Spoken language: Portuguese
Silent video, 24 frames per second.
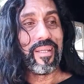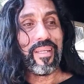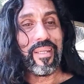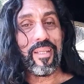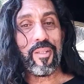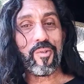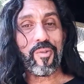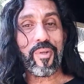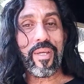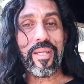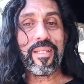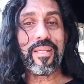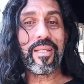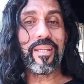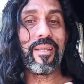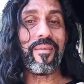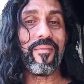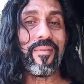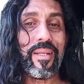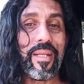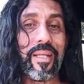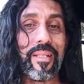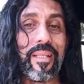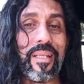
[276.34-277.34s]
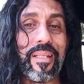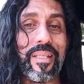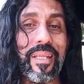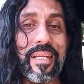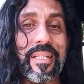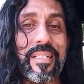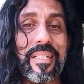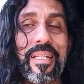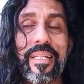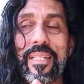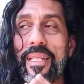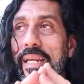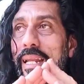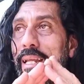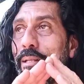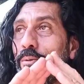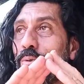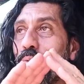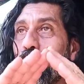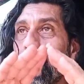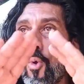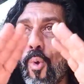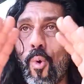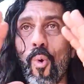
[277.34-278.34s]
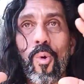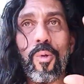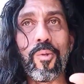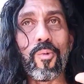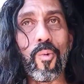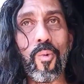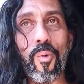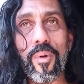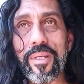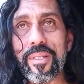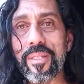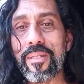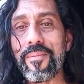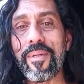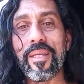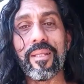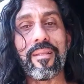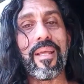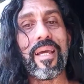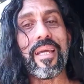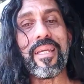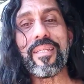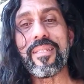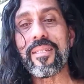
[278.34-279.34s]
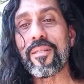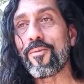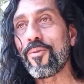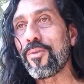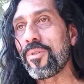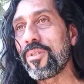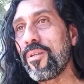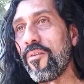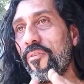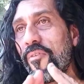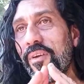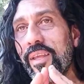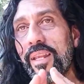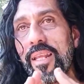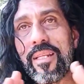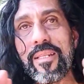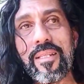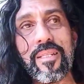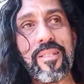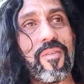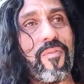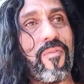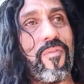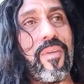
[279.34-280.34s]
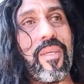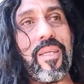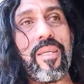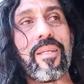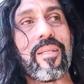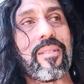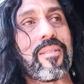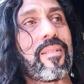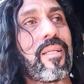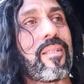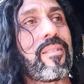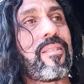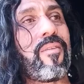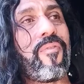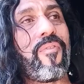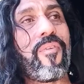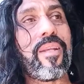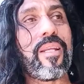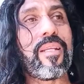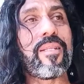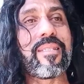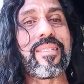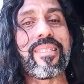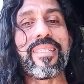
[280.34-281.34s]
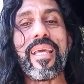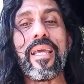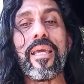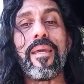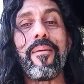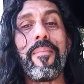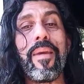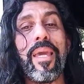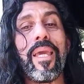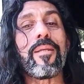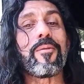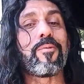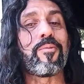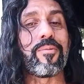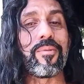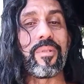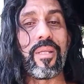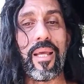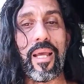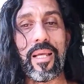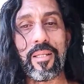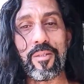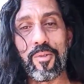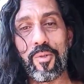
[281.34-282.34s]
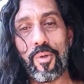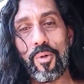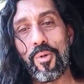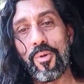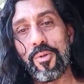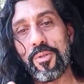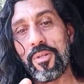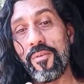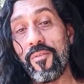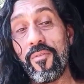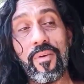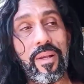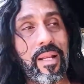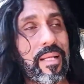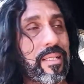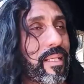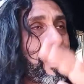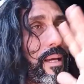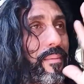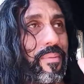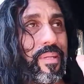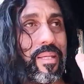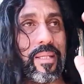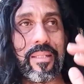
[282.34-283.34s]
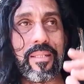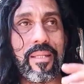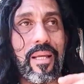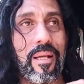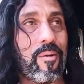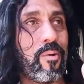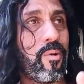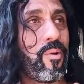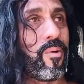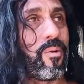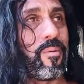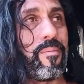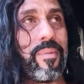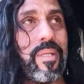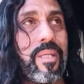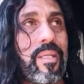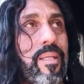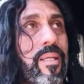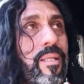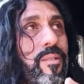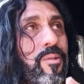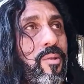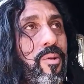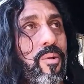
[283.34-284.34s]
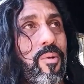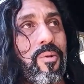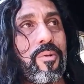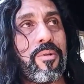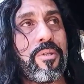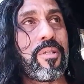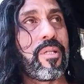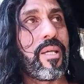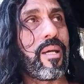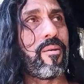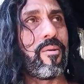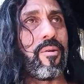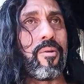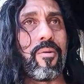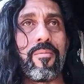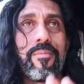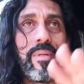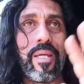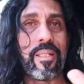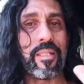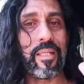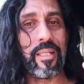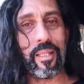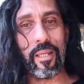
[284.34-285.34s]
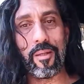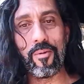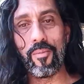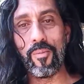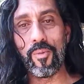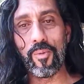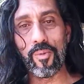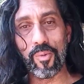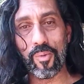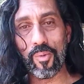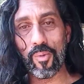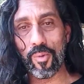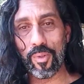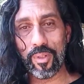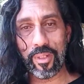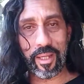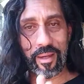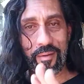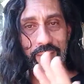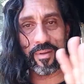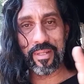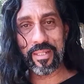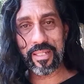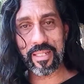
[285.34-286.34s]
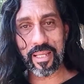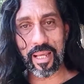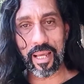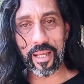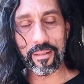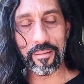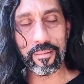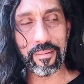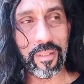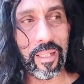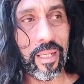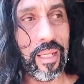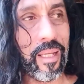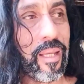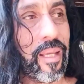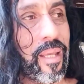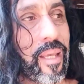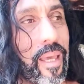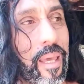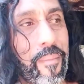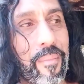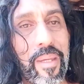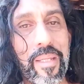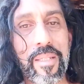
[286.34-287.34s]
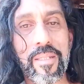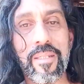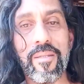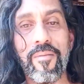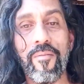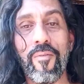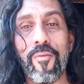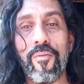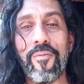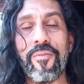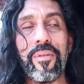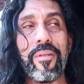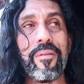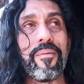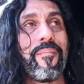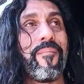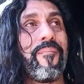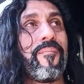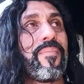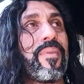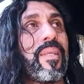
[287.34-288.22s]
isso aí já deveria ter transliterado todo o conhecimento da Índia dos diferentes vias, das diferentes segmentos, né? Astrologia, vou falar de cabeça, agronomia, astrologia, agronomia já tem no mundo todo, é avançado, né? É bem desenvolvido.